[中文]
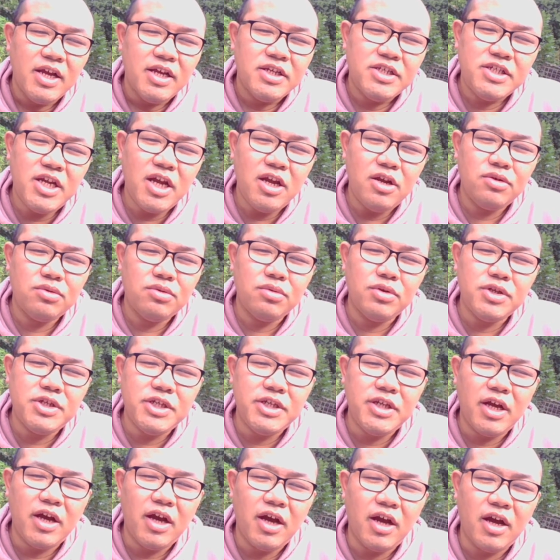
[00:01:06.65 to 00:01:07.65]
现如
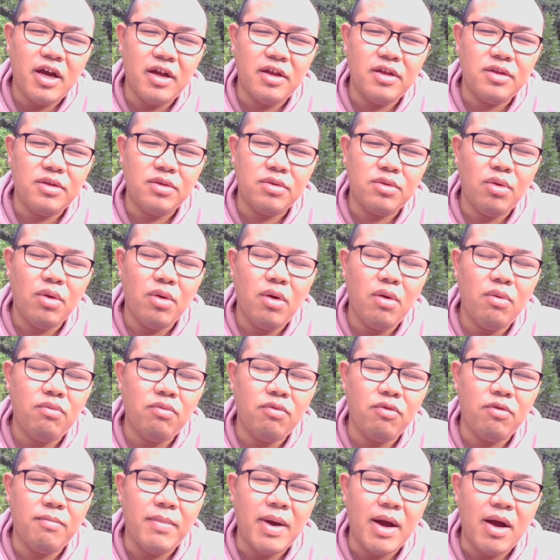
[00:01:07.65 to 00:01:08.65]
今呢，很多
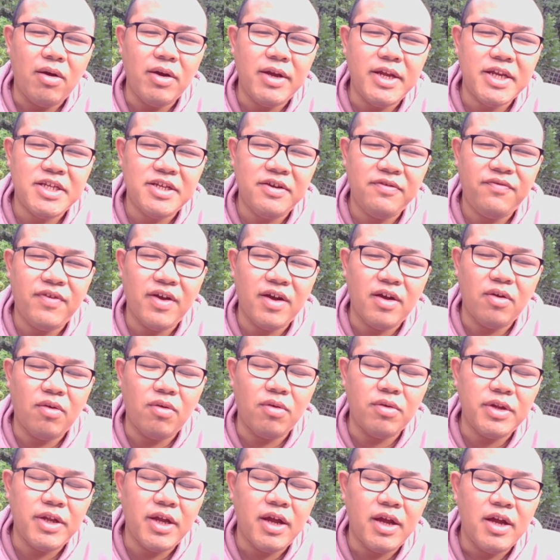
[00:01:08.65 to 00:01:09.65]
五毛以及粉
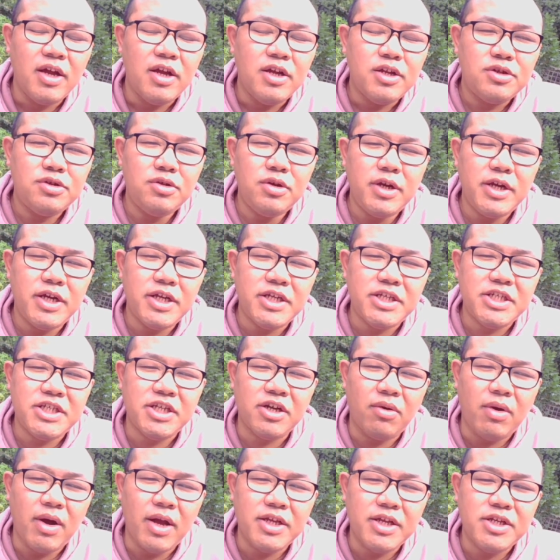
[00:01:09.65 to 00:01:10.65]
红呢，最
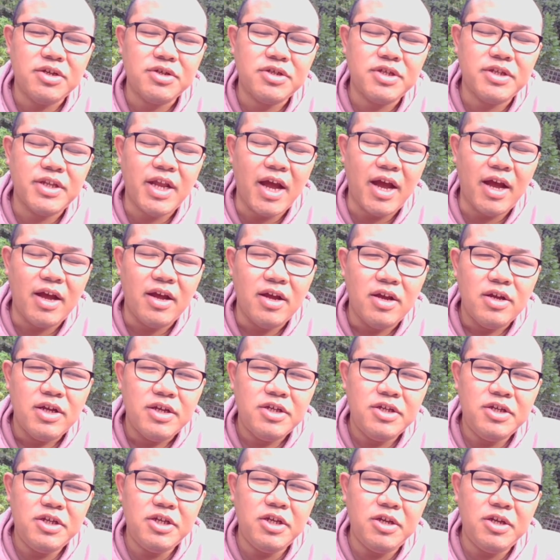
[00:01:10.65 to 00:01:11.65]
喜欢就是拿。
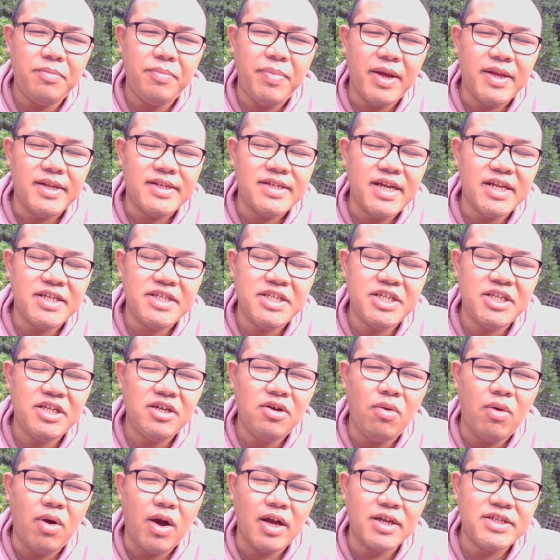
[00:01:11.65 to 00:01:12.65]
日本在
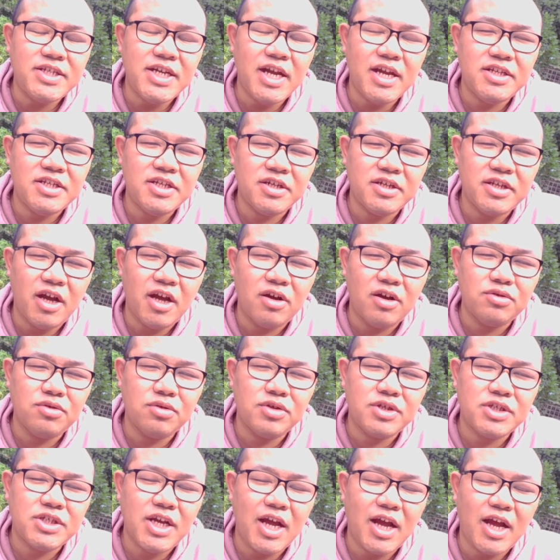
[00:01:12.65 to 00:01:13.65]
侵华战争当
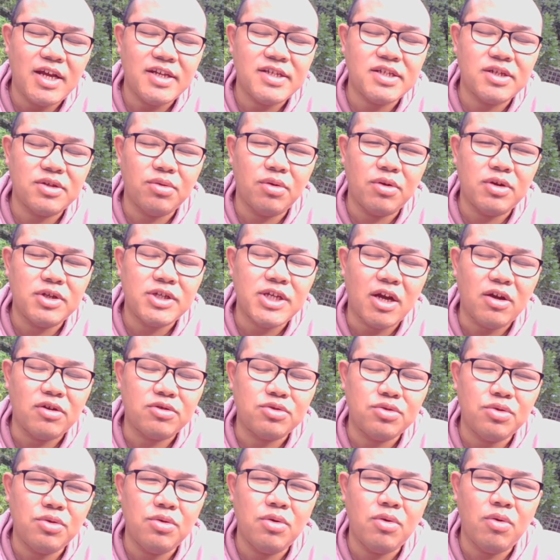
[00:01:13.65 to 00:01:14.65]
中杀死多少
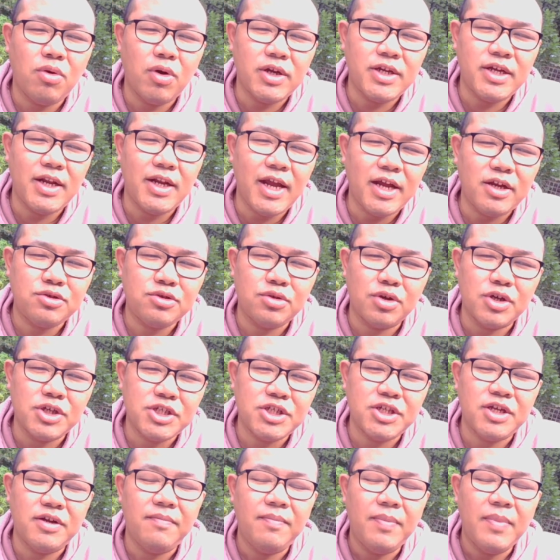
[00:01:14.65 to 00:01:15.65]
中国人来说
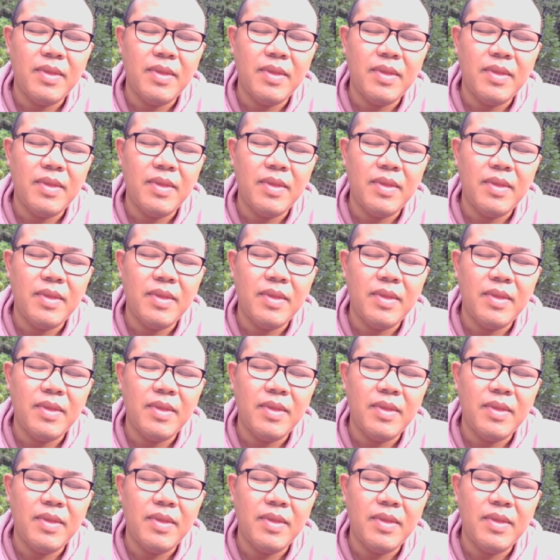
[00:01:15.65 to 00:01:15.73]
是，